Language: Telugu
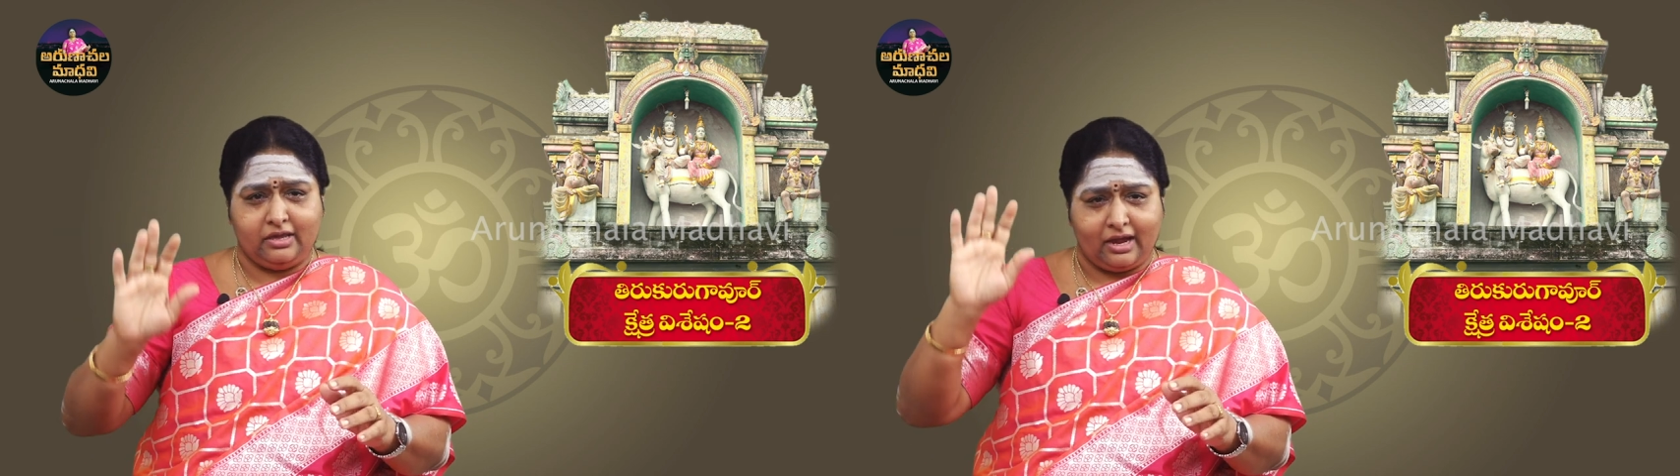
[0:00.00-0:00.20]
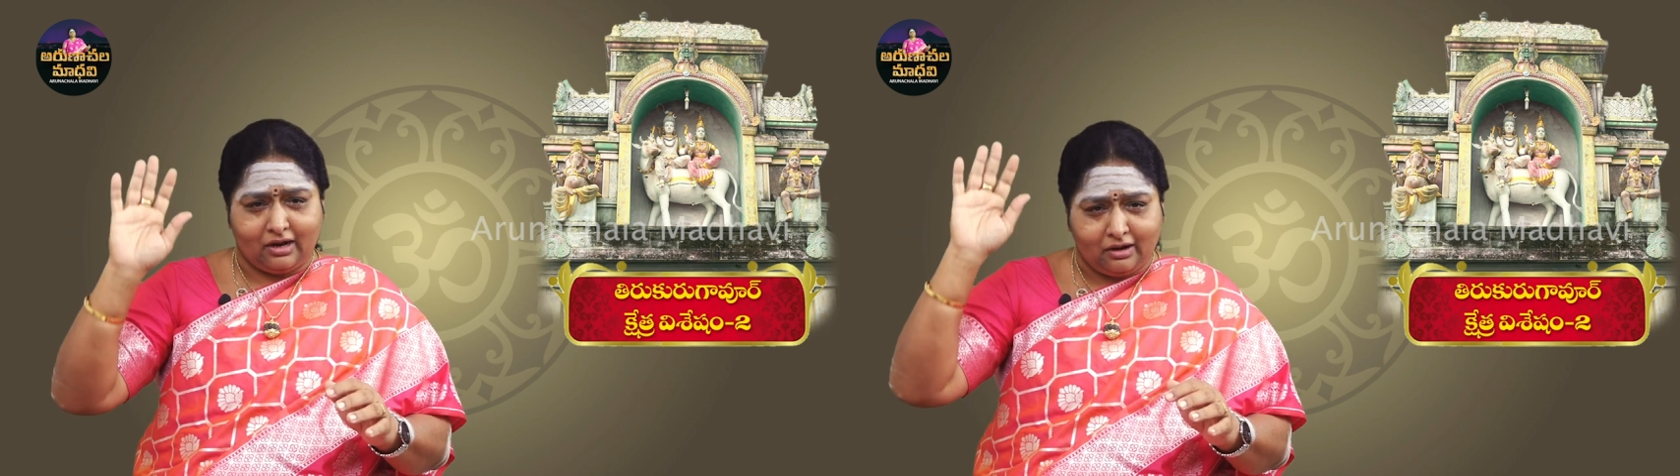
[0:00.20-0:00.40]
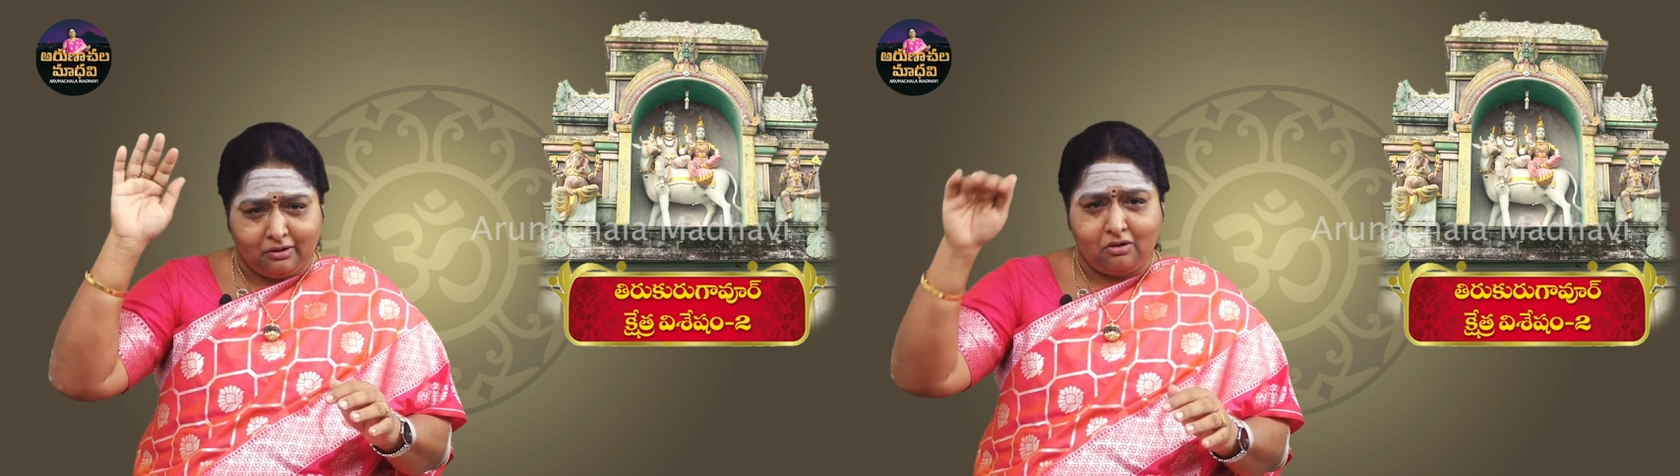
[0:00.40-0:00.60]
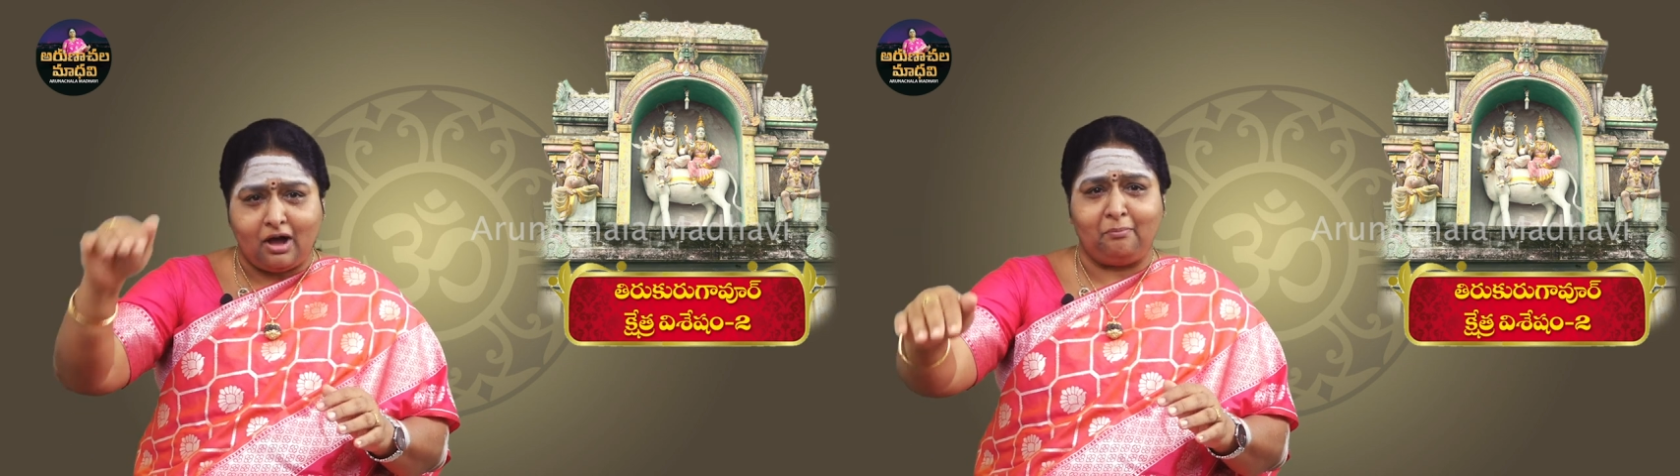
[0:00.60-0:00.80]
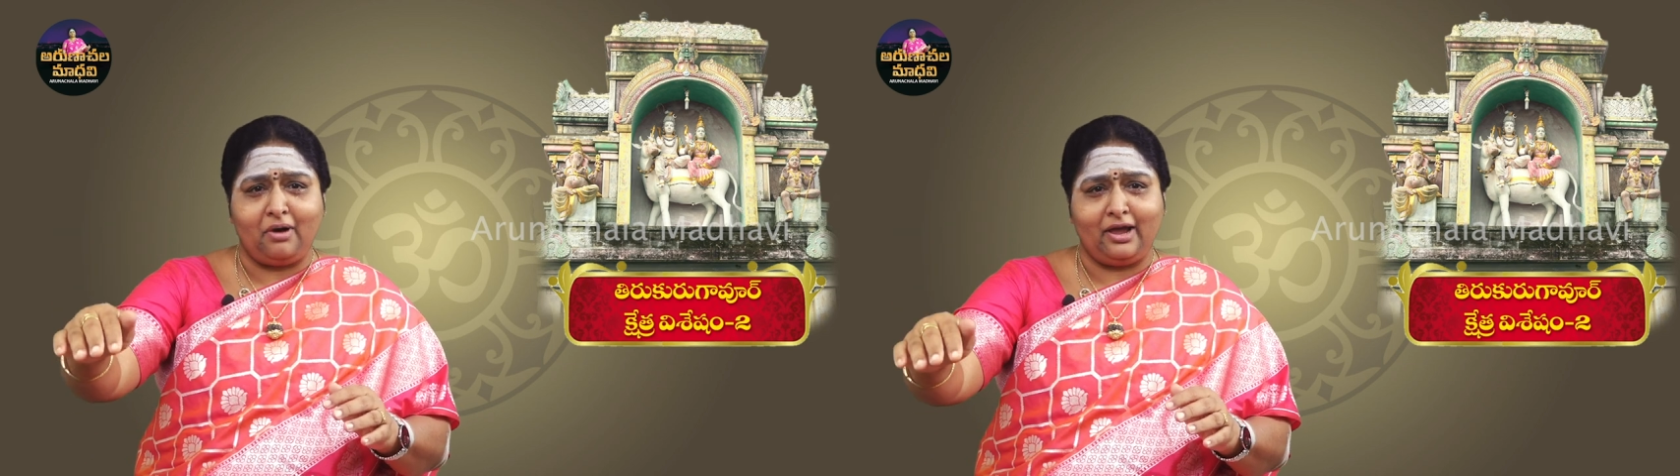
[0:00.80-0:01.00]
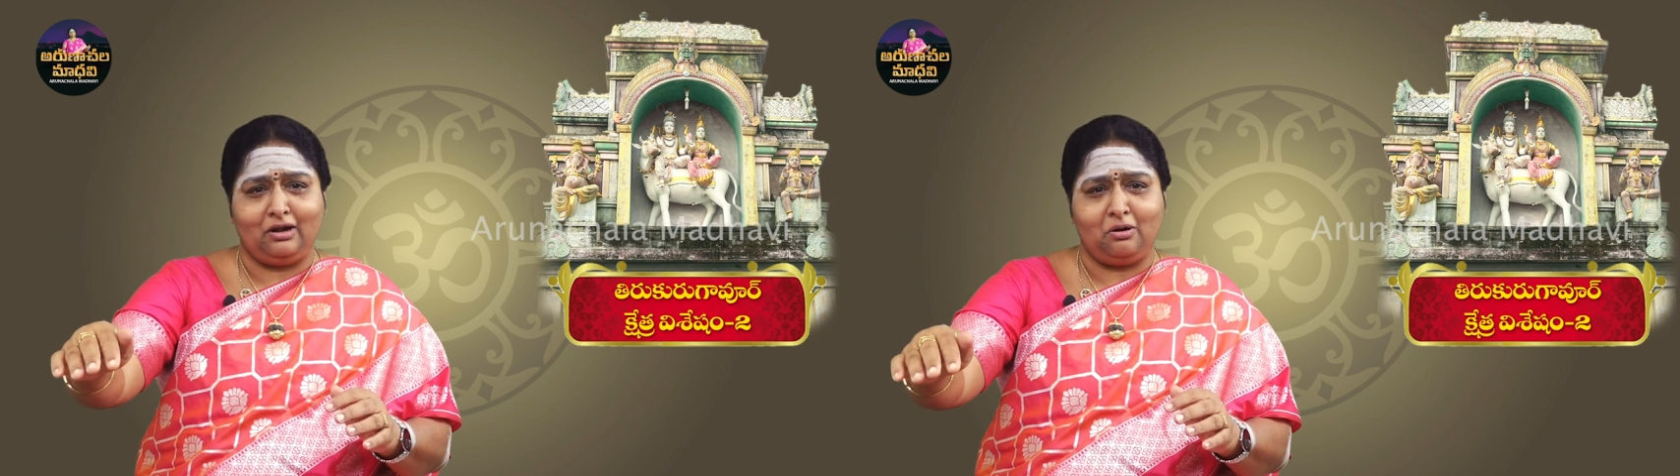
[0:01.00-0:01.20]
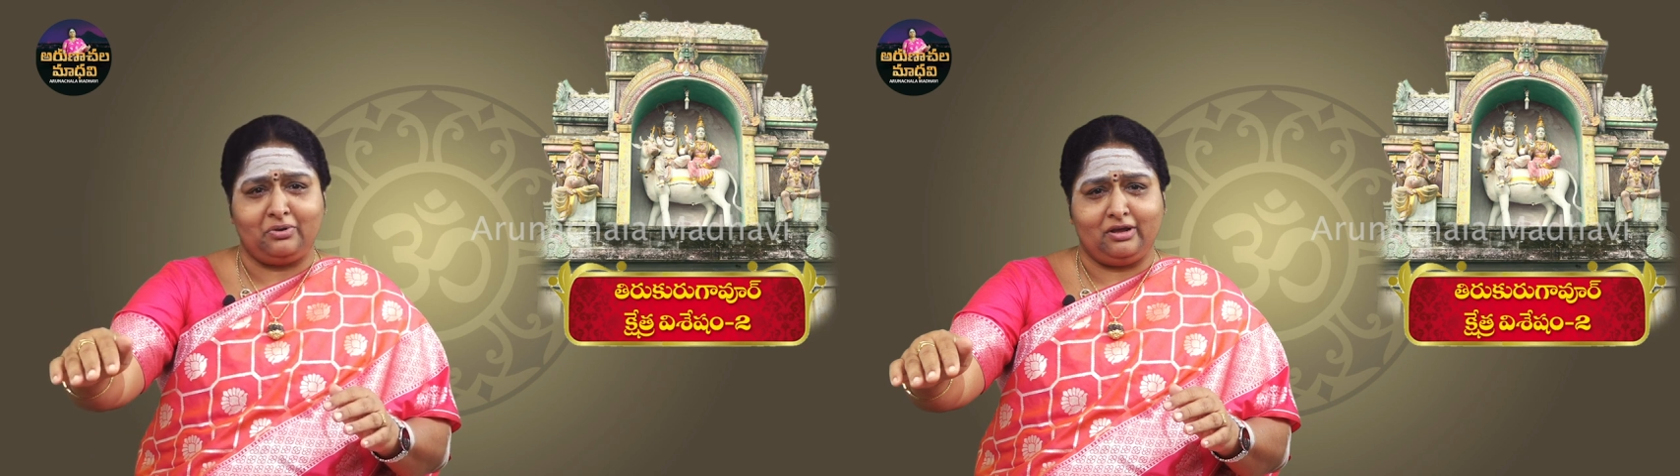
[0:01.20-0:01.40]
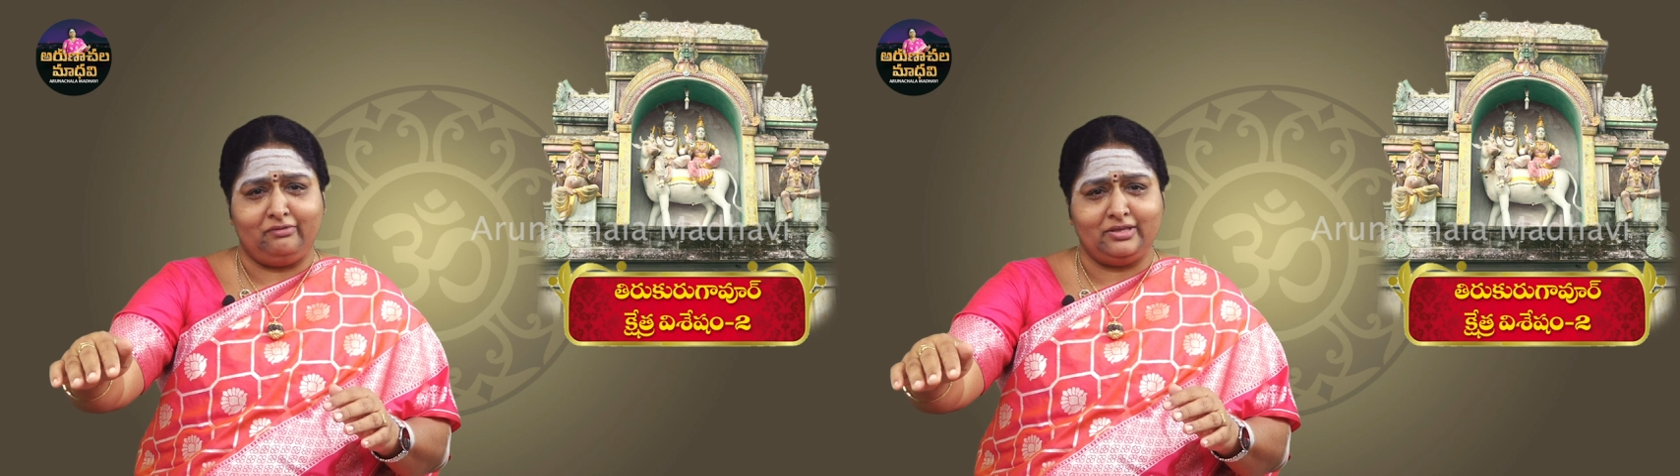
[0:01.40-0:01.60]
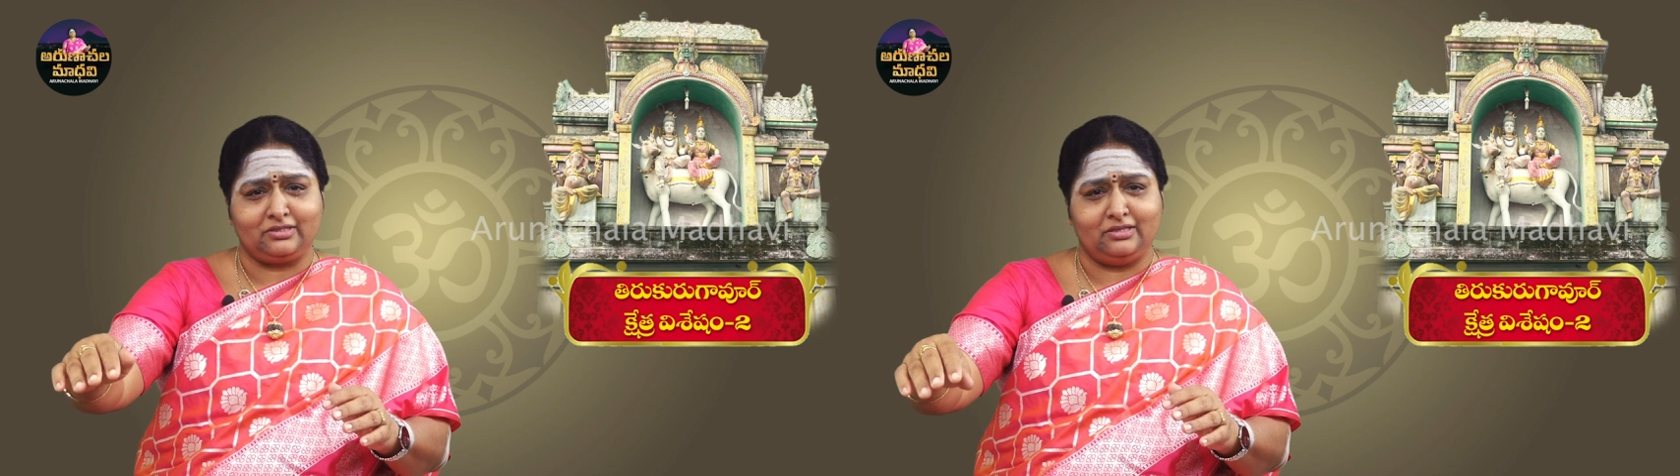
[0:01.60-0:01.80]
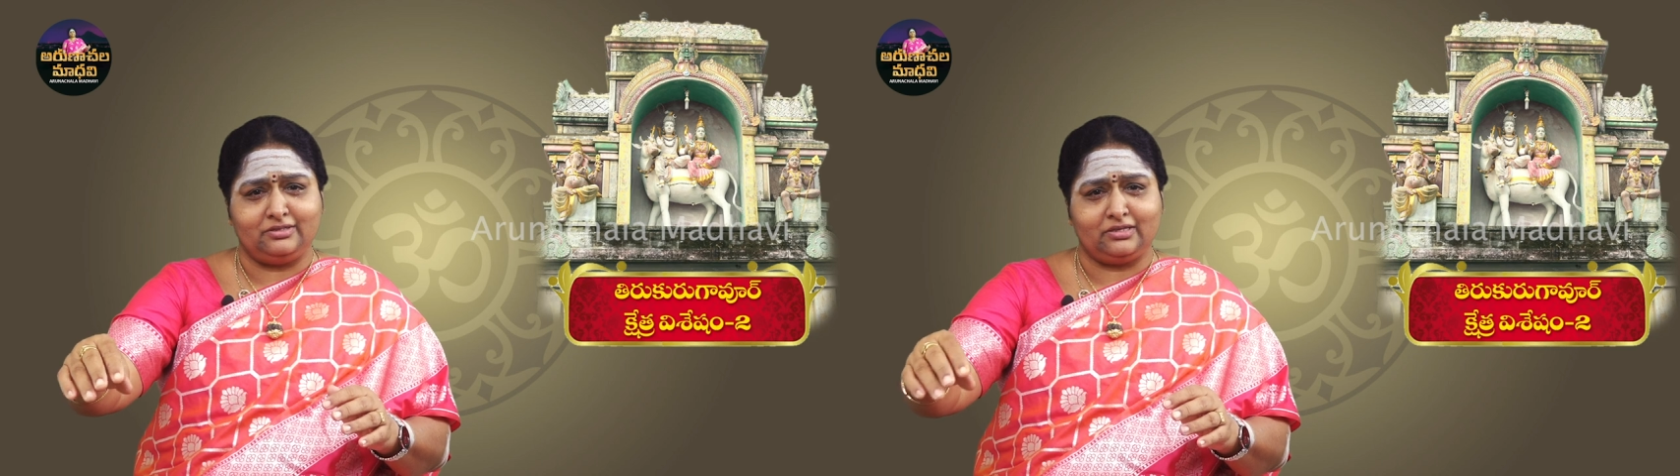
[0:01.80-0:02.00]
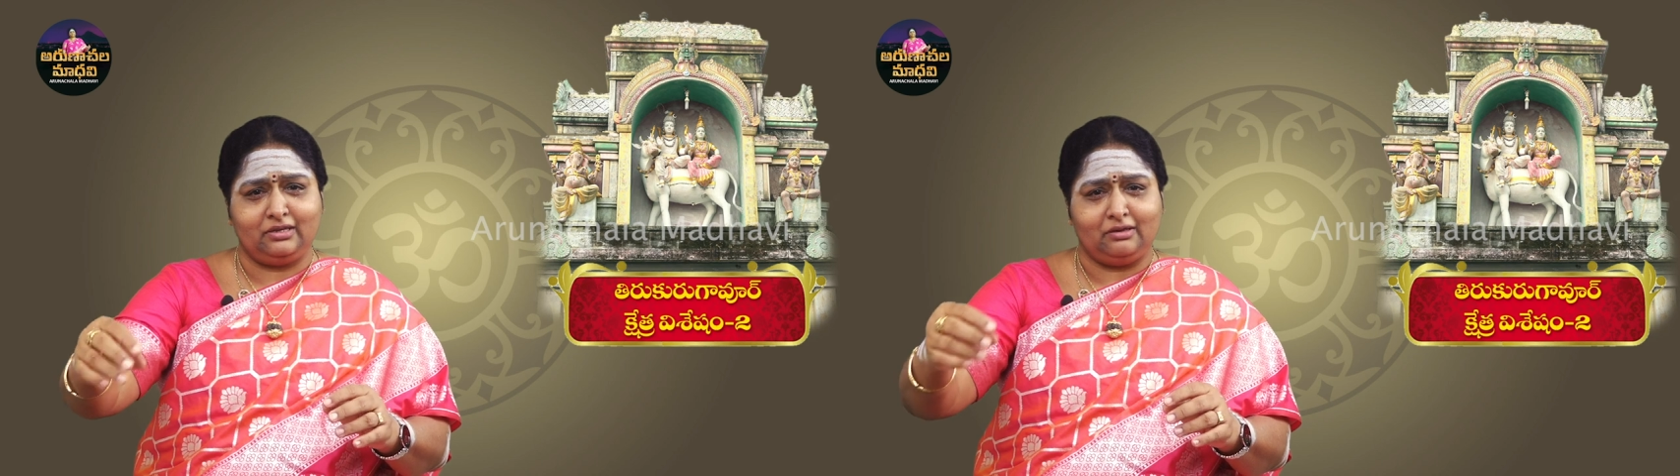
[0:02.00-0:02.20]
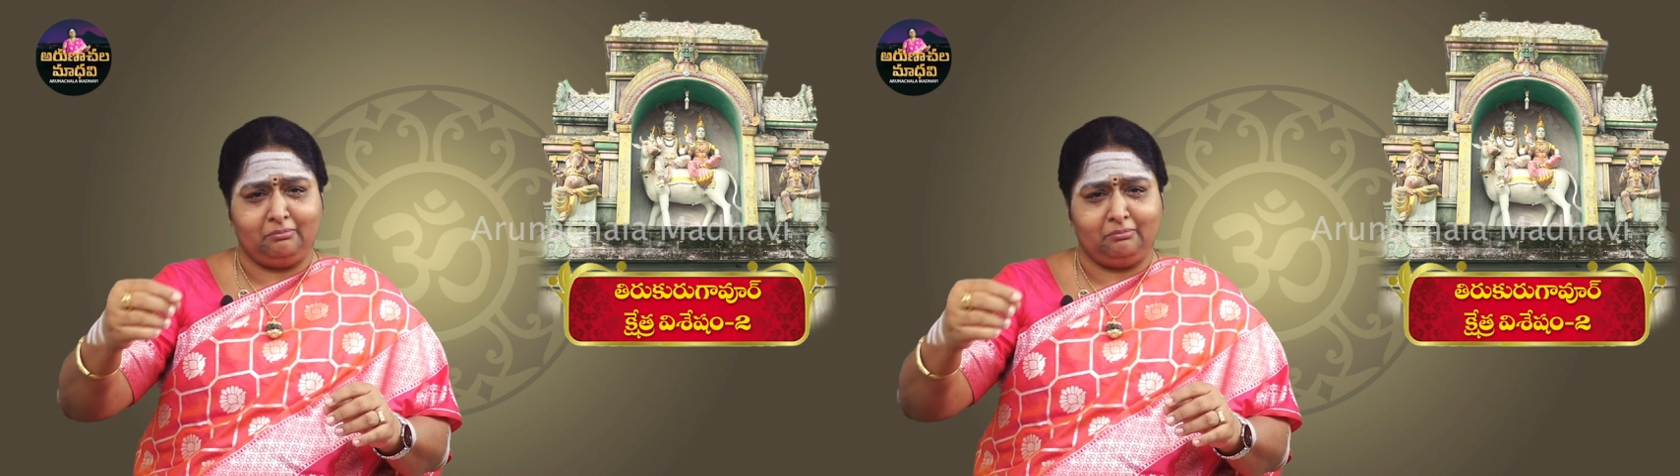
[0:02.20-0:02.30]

ఎక్కడో అమ్మాయిలో ప్రవేశించి